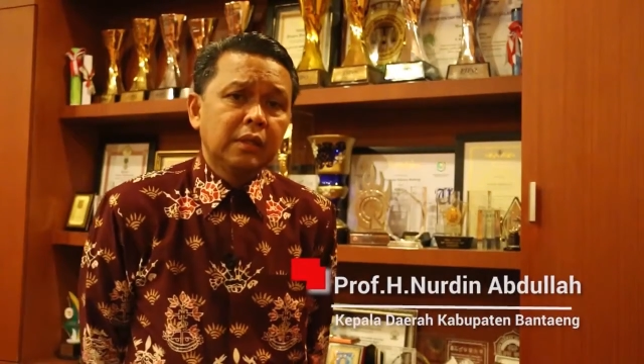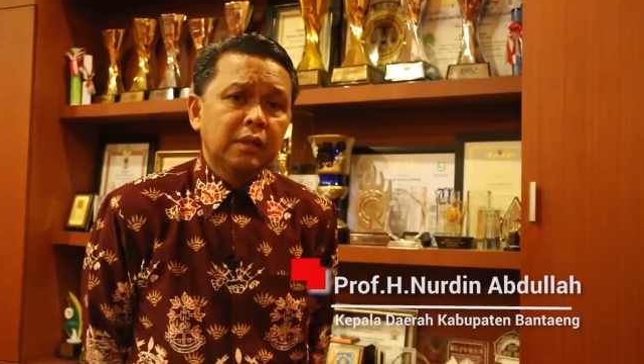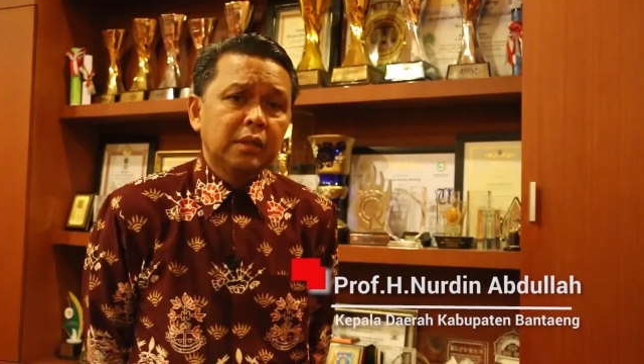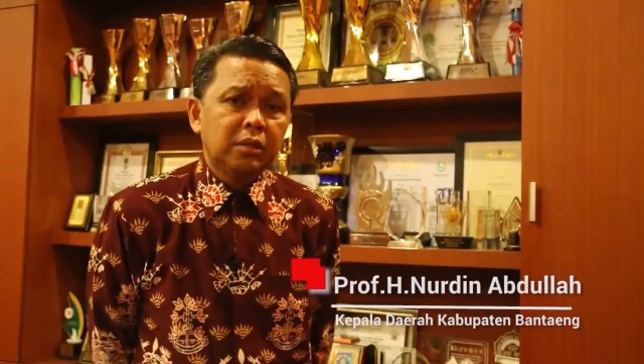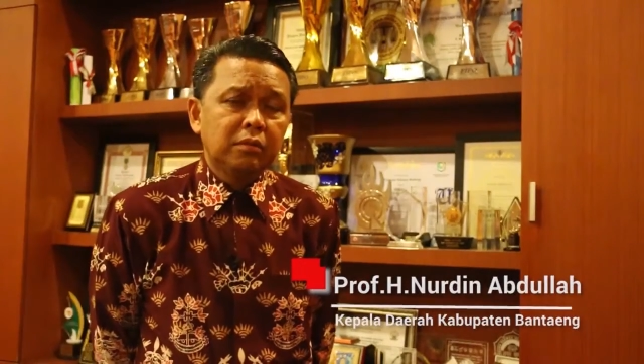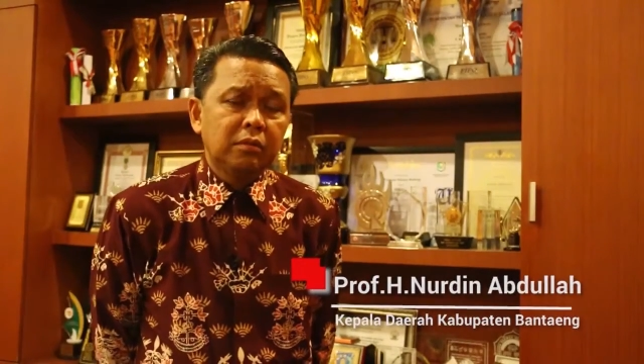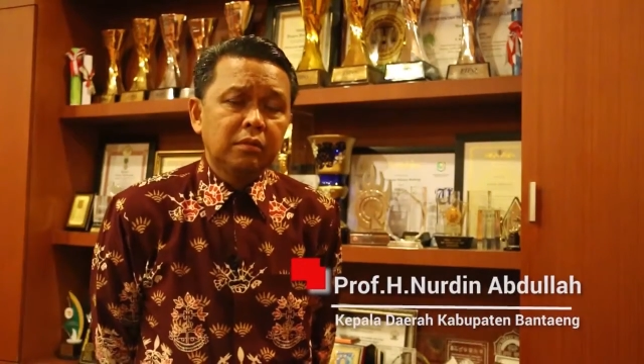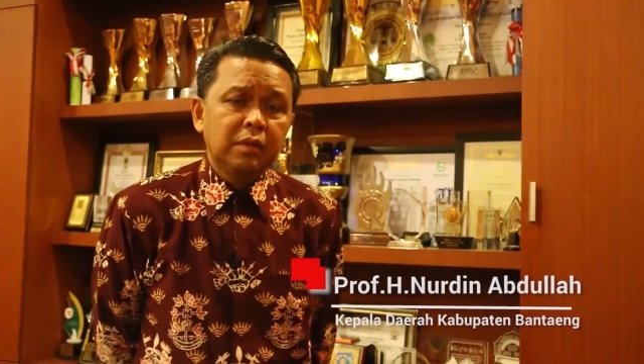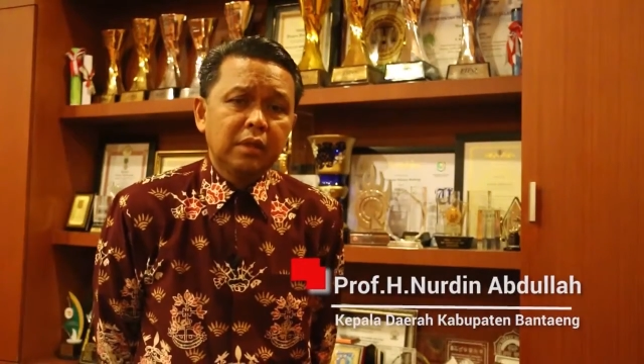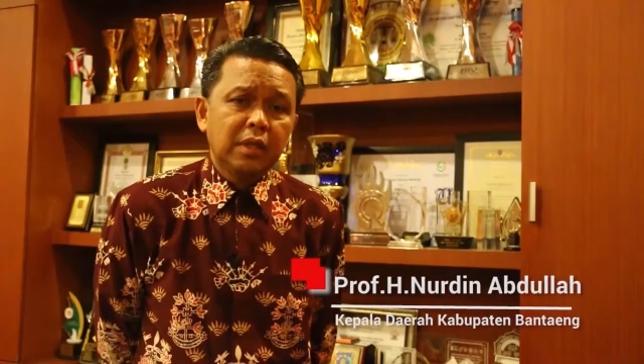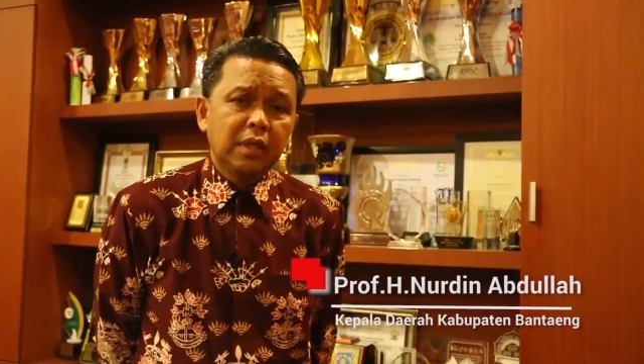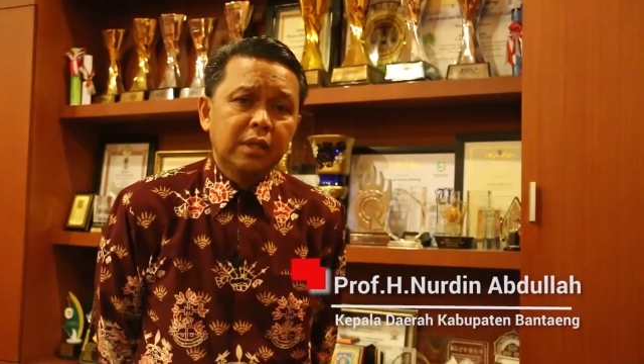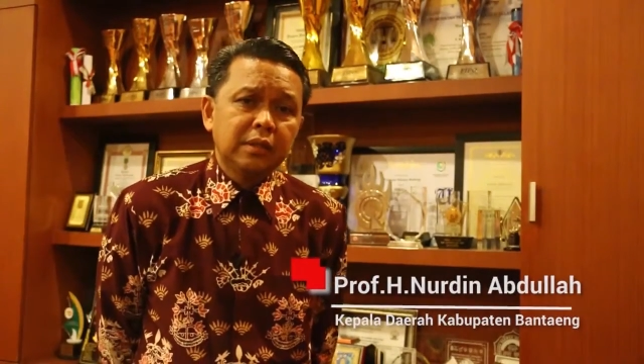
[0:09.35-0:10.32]
Itu
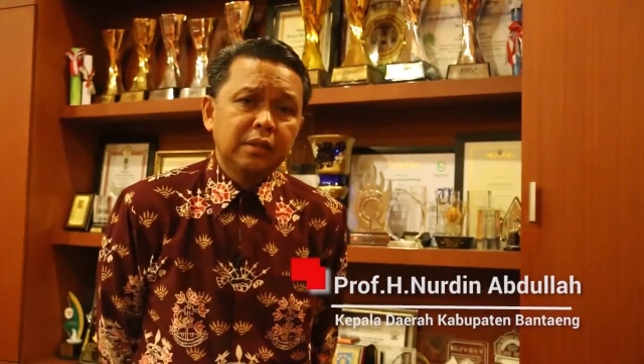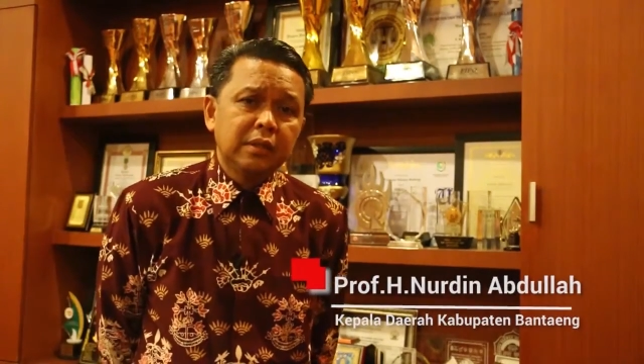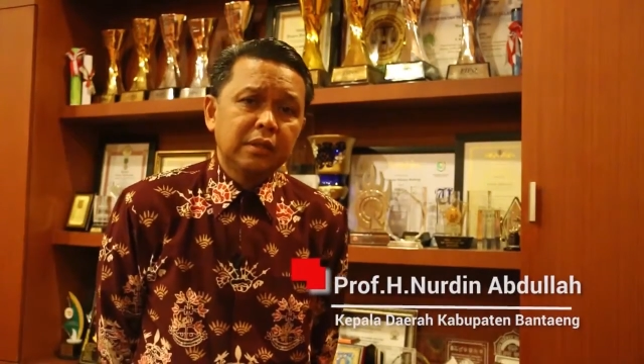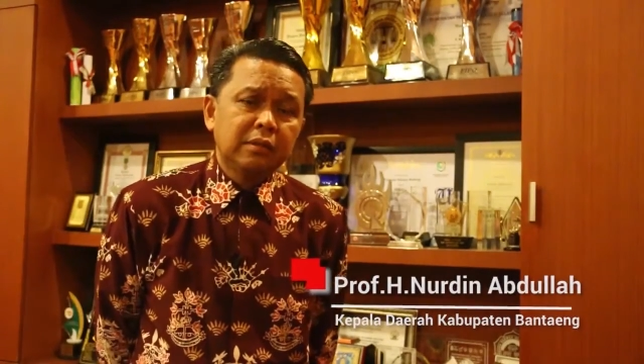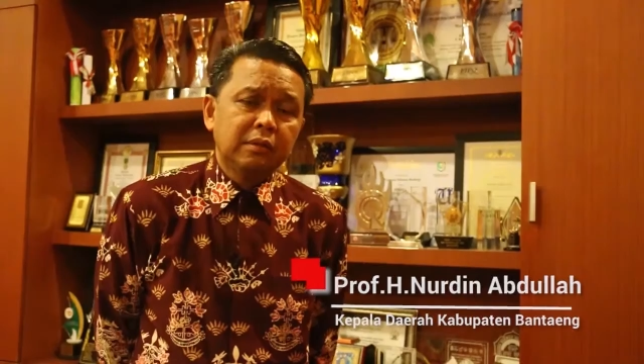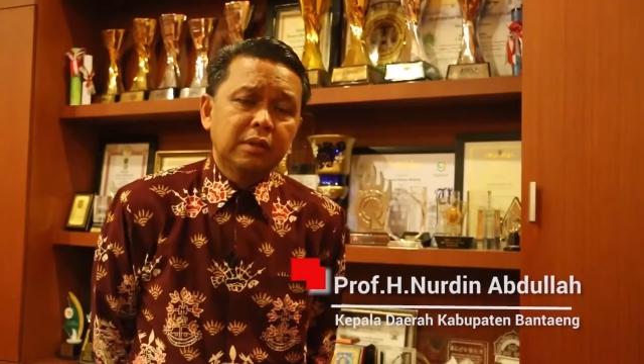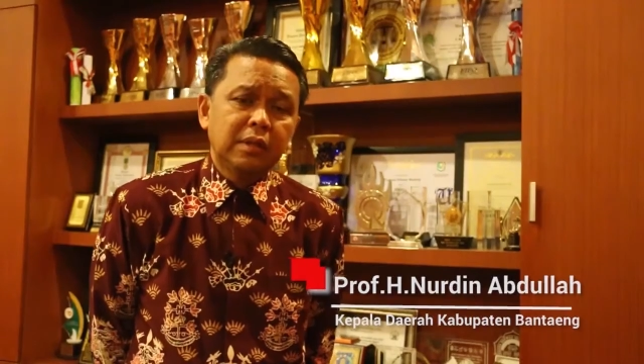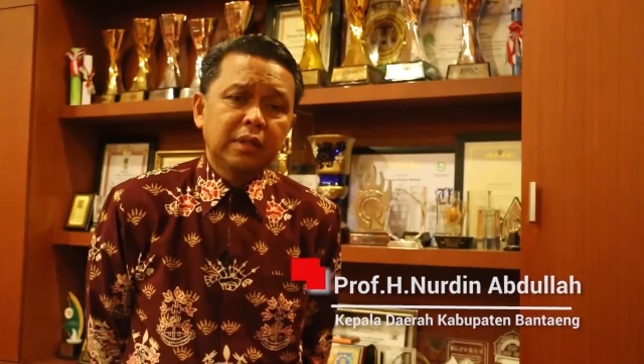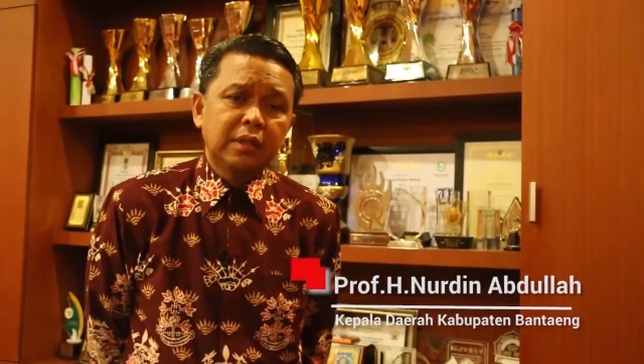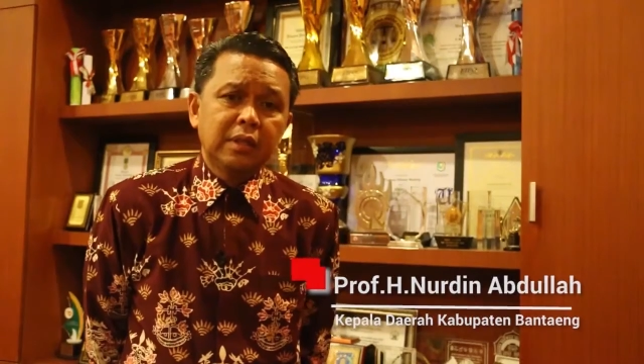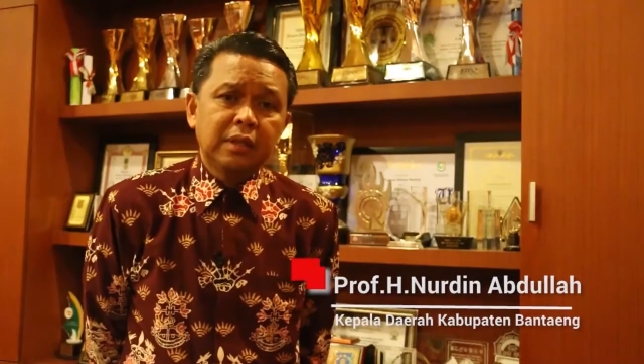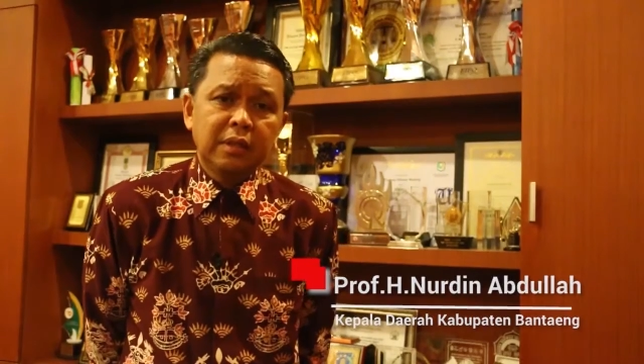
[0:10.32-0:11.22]
digaji oleh